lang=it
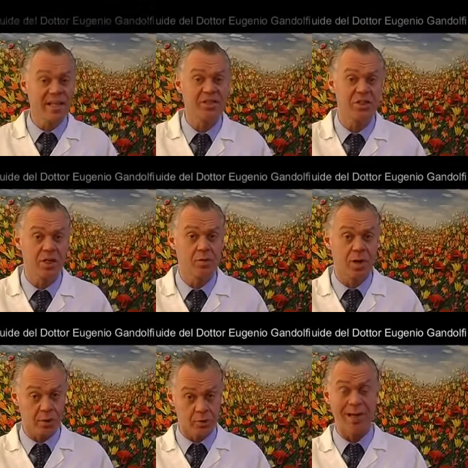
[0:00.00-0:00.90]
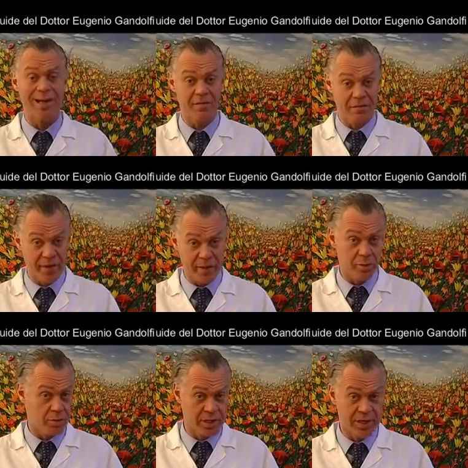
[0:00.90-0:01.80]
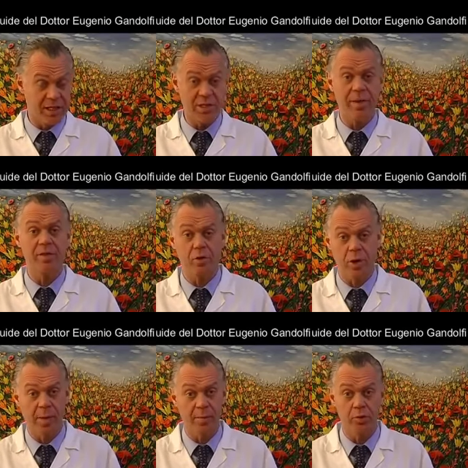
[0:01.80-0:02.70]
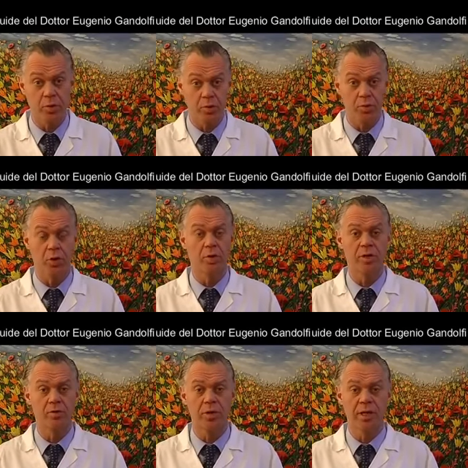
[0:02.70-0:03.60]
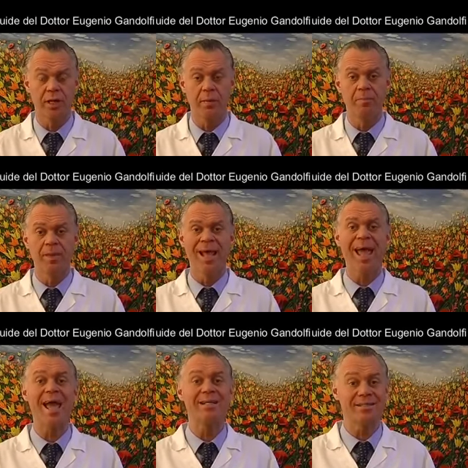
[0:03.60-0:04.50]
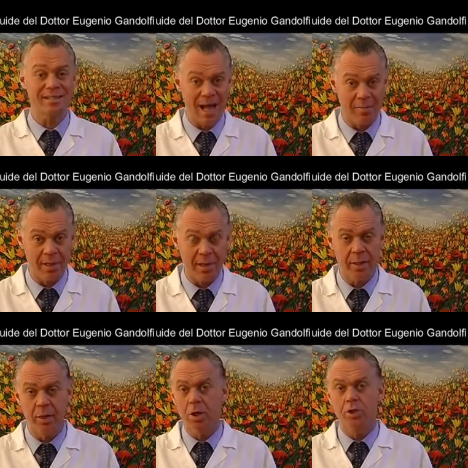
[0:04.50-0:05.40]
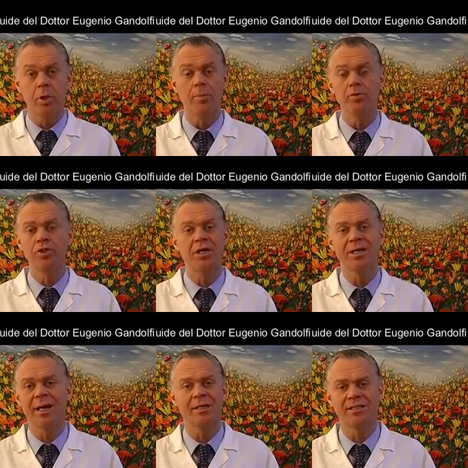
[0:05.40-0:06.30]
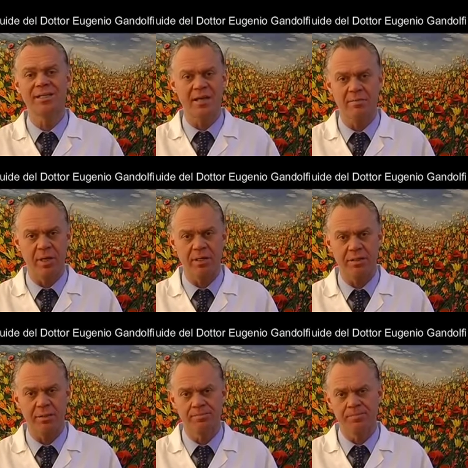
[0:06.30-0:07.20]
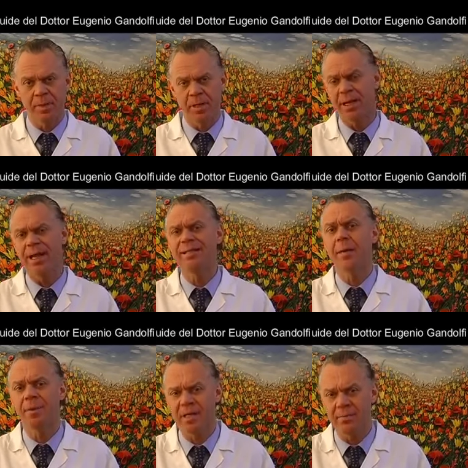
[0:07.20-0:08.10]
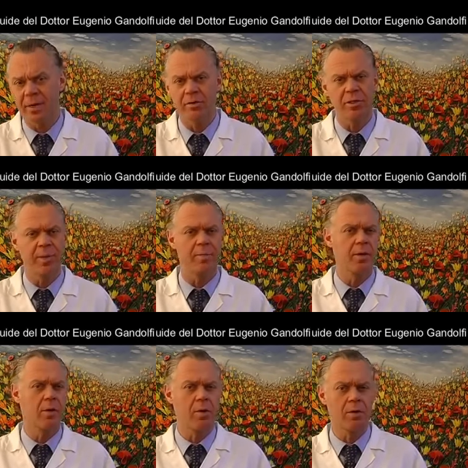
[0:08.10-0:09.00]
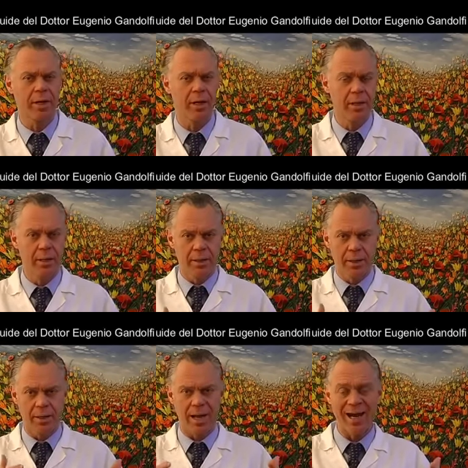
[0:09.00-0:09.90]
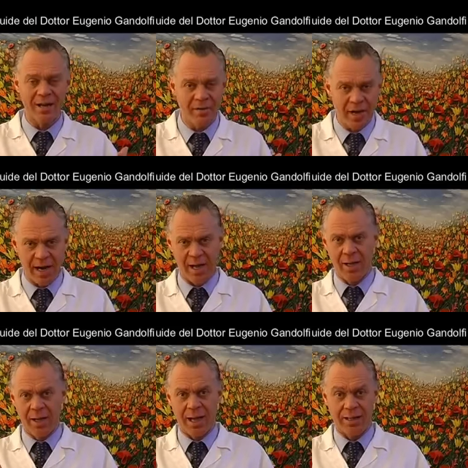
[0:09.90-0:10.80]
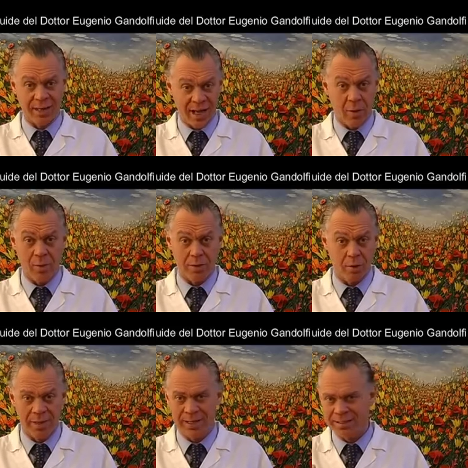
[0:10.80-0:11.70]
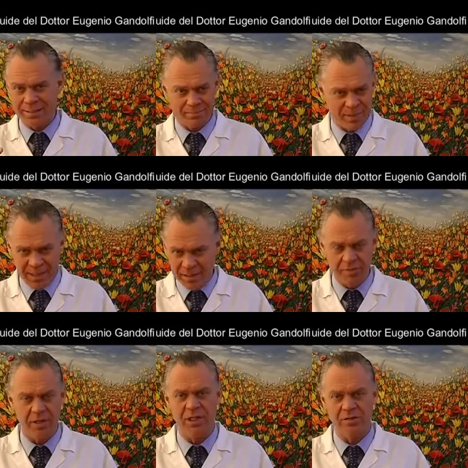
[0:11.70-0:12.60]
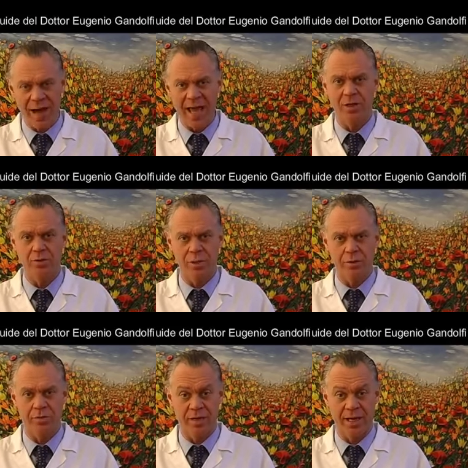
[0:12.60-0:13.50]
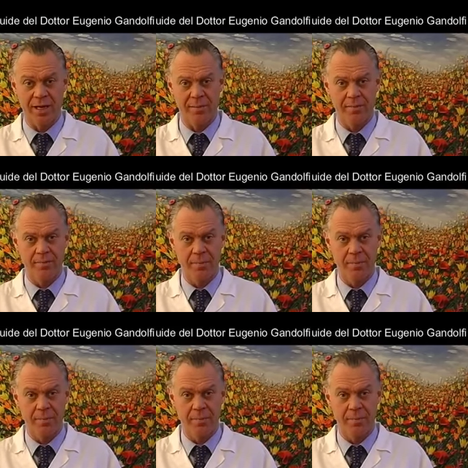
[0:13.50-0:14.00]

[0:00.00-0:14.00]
vantaggi di Naturial, cioè l'effetto di ingrandimento che abbiamo ottenuto con Naturial, è stabile dopo circa sei mesi. In realtà prima, noi sappiamo che quello che eh, arriverà a 3-4 mesi in definitiva è il risultato finale,